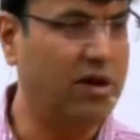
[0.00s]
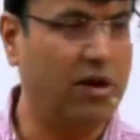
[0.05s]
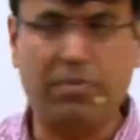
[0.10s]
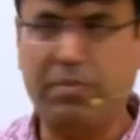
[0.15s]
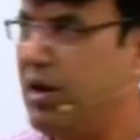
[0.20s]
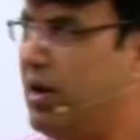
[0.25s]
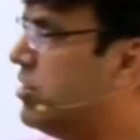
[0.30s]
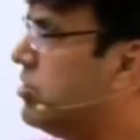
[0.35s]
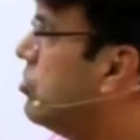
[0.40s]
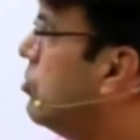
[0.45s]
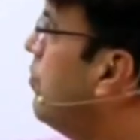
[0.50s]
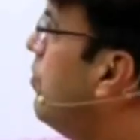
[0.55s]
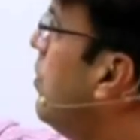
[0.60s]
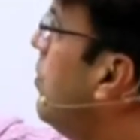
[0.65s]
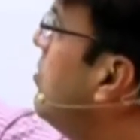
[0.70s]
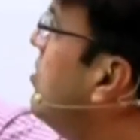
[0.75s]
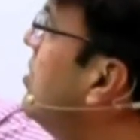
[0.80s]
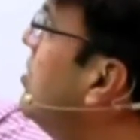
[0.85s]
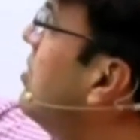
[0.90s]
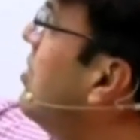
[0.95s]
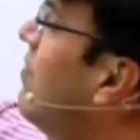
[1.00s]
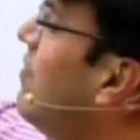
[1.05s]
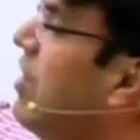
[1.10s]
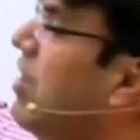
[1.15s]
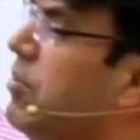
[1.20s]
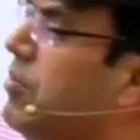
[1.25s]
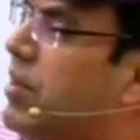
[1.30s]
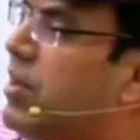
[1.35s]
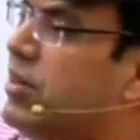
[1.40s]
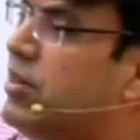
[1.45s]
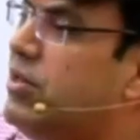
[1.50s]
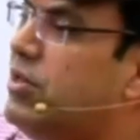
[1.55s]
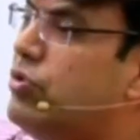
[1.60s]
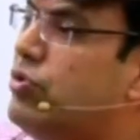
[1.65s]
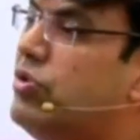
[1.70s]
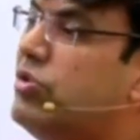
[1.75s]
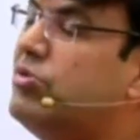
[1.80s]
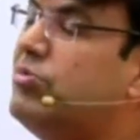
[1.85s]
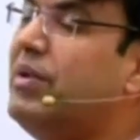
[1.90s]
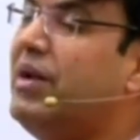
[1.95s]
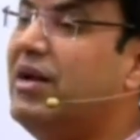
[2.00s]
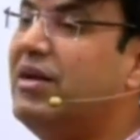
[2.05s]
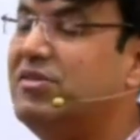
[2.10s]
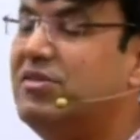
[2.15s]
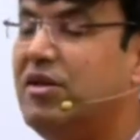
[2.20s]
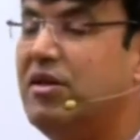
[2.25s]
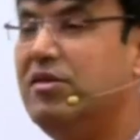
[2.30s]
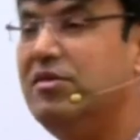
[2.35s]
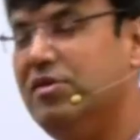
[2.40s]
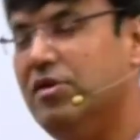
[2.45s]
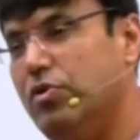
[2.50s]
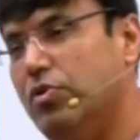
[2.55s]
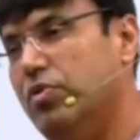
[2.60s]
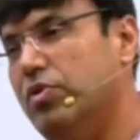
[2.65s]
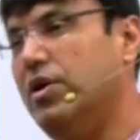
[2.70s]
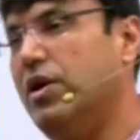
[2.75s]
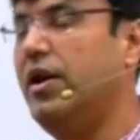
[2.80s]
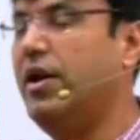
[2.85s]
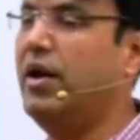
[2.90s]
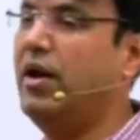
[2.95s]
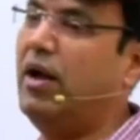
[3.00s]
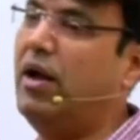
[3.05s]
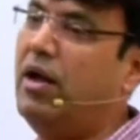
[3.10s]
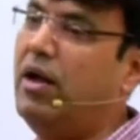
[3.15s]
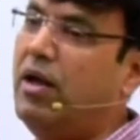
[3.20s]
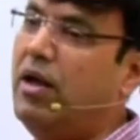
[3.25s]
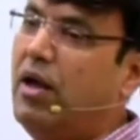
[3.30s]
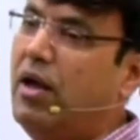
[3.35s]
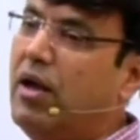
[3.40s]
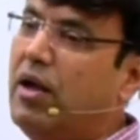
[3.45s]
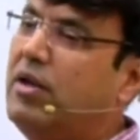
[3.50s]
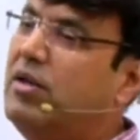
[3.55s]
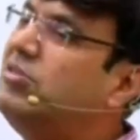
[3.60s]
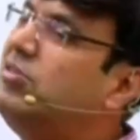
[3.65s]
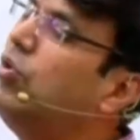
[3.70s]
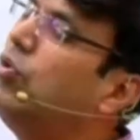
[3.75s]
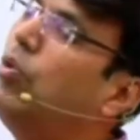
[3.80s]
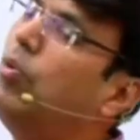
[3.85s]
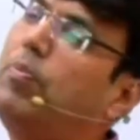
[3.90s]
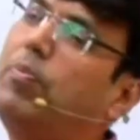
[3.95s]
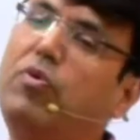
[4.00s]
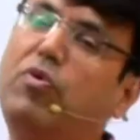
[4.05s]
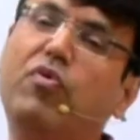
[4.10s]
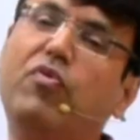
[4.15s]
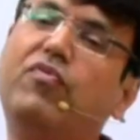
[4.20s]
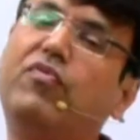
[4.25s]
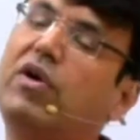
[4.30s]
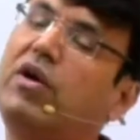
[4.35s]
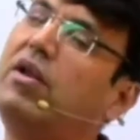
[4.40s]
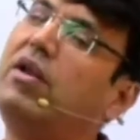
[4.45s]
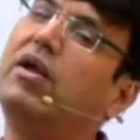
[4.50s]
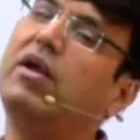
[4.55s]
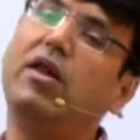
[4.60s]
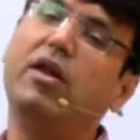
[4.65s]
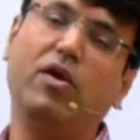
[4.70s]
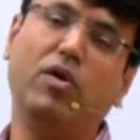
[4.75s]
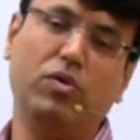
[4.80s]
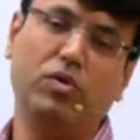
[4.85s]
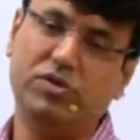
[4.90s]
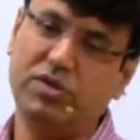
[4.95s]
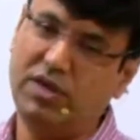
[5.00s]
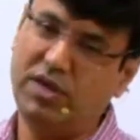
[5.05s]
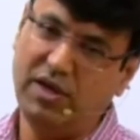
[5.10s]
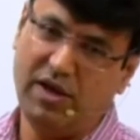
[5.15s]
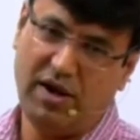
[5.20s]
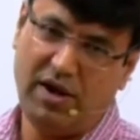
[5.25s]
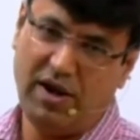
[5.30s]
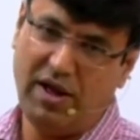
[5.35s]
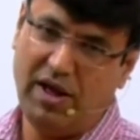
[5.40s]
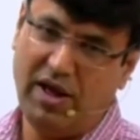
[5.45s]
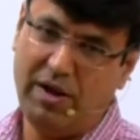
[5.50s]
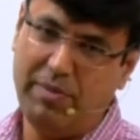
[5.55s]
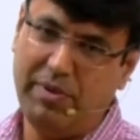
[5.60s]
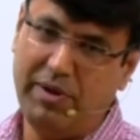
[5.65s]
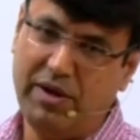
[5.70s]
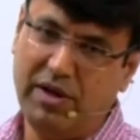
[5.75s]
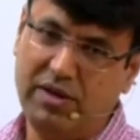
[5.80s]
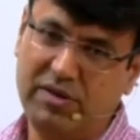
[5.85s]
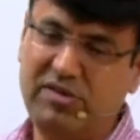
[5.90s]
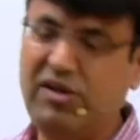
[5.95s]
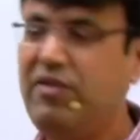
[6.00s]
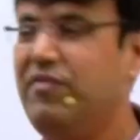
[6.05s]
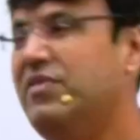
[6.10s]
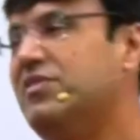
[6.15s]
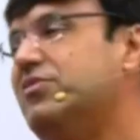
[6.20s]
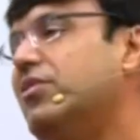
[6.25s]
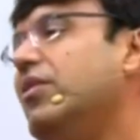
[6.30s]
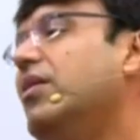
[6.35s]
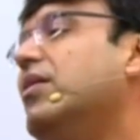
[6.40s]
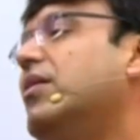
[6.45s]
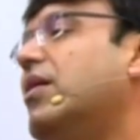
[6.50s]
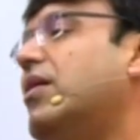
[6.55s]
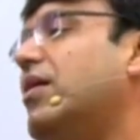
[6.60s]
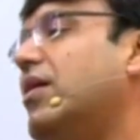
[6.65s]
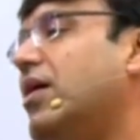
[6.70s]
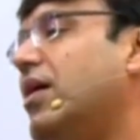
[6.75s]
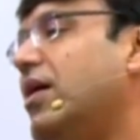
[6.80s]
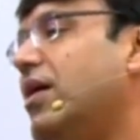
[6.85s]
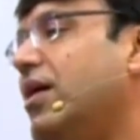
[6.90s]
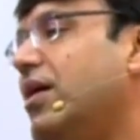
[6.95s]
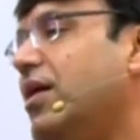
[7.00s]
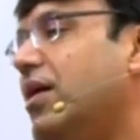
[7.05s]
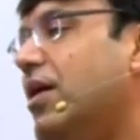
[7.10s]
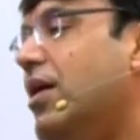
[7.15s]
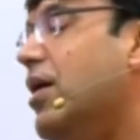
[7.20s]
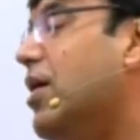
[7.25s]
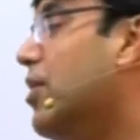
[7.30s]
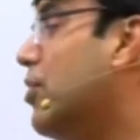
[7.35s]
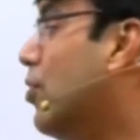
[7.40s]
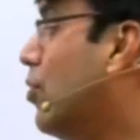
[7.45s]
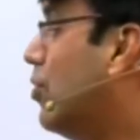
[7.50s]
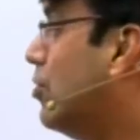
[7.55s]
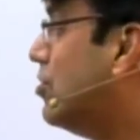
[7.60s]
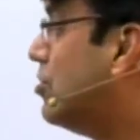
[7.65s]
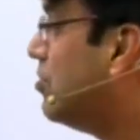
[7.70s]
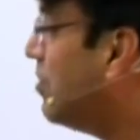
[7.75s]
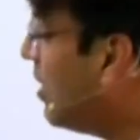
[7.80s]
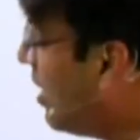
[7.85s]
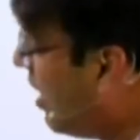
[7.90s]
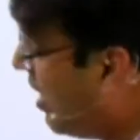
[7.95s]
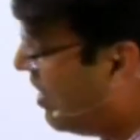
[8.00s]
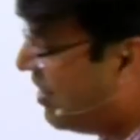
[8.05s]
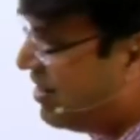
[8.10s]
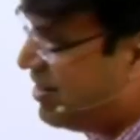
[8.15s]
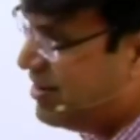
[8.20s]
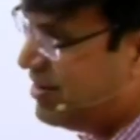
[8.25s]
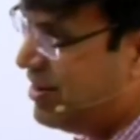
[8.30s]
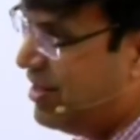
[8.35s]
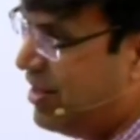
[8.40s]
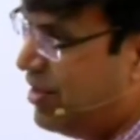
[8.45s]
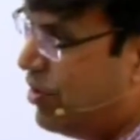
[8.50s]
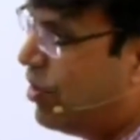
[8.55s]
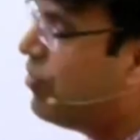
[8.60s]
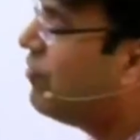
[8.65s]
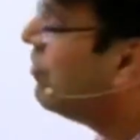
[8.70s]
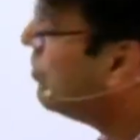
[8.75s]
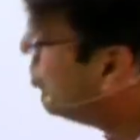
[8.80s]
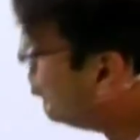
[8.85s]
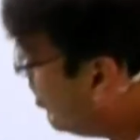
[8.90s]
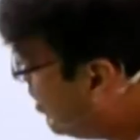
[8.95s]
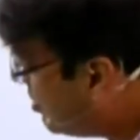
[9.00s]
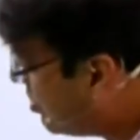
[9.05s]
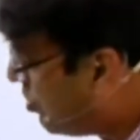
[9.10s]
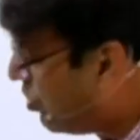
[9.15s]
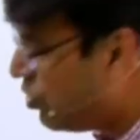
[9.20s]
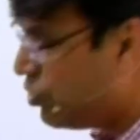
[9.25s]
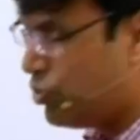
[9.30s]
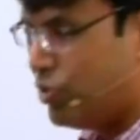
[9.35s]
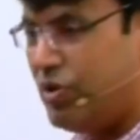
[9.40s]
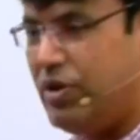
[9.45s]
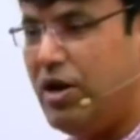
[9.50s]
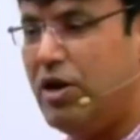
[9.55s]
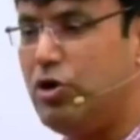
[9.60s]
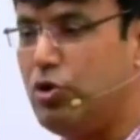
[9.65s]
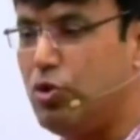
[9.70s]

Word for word: सर बस तो फिर चिंता वाली बात नहीं तो इसमें एक्सेल जरूर करेगा किसी को प्रूव करने के लिए कुछ नहीं करना यार बेटा सिर्फ इसलिए करना है क्योंकि उसमें आनंद है और विश्वास करो दुनिया